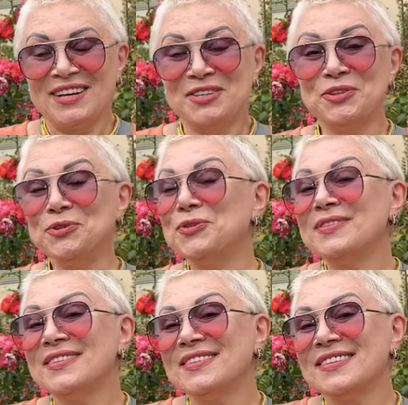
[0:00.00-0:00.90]
Ну,
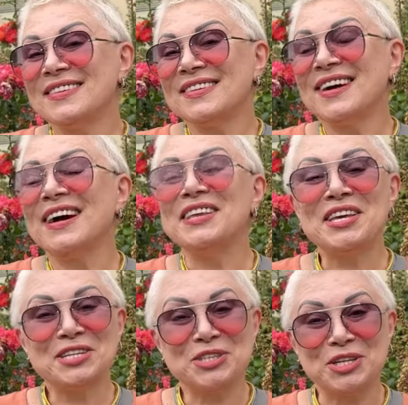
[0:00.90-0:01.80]

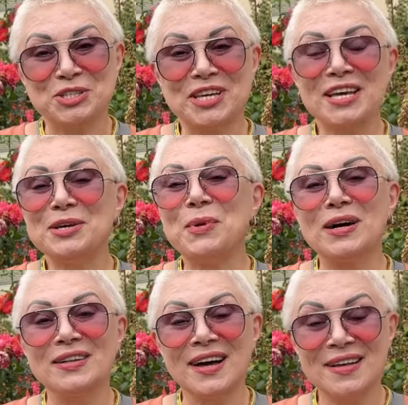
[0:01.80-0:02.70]
конечно же, я не
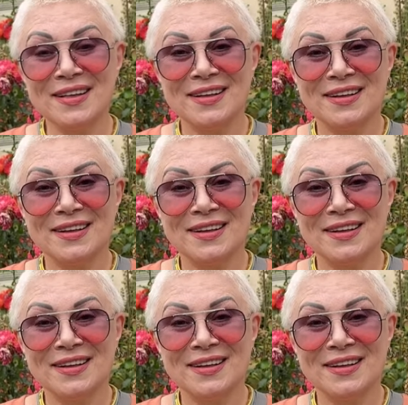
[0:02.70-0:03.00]
могла